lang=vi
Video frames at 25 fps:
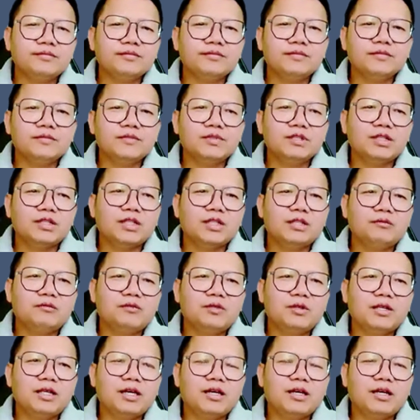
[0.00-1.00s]
giờ ta là
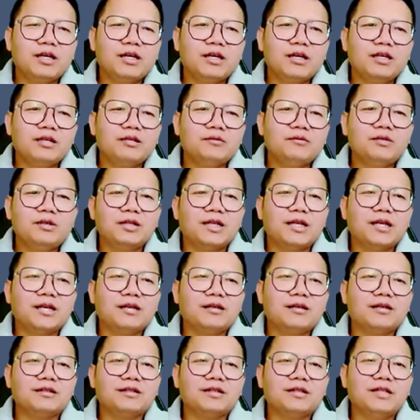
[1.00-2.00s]
vô na là vô na
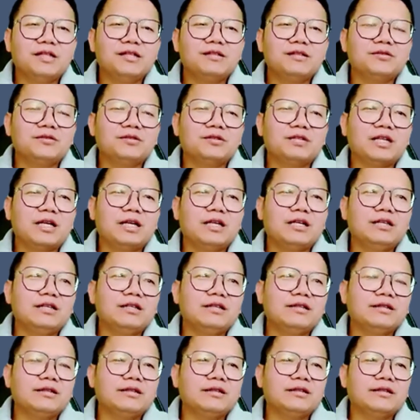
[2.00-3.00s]
đào từ đấy sụt tray
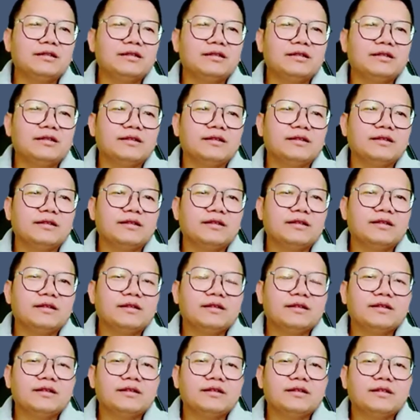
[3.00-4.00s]

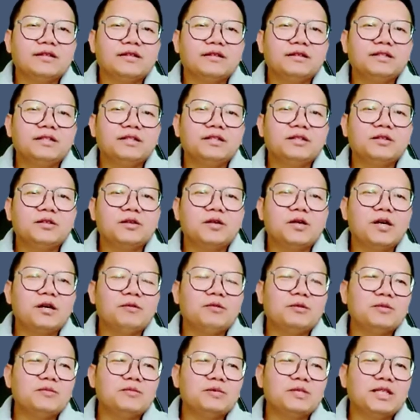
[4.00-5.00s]
ở điền thô ở
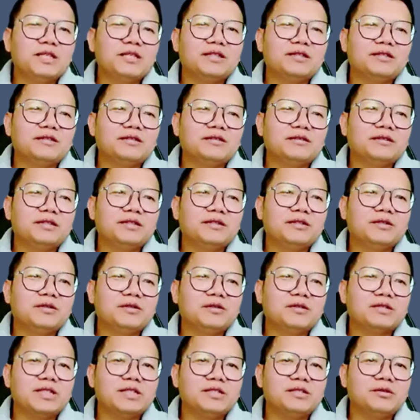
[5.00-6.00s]
rôm chất từ điền
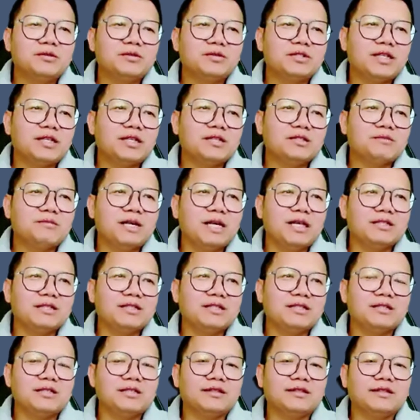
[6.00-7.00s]
thô sẽ sụt tray bài
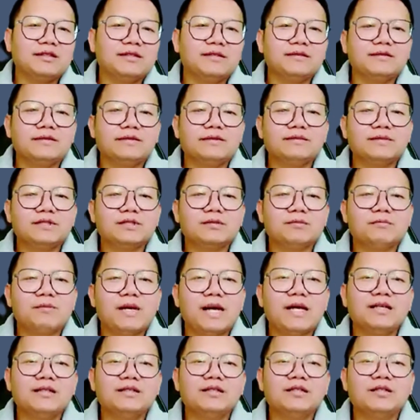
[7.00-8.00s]
trường về sờ
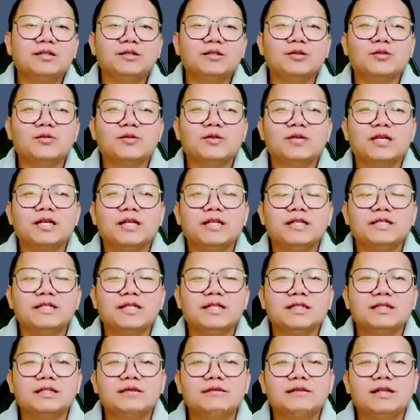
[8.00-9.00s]
bài anh lơ tục kê
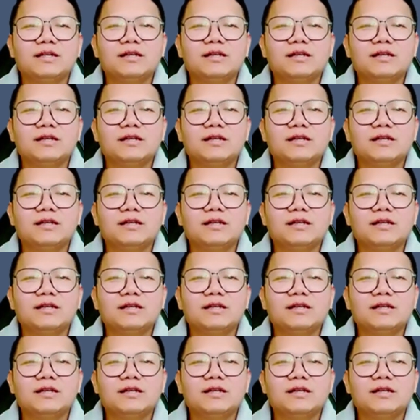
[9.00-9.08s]
chẳng đó đó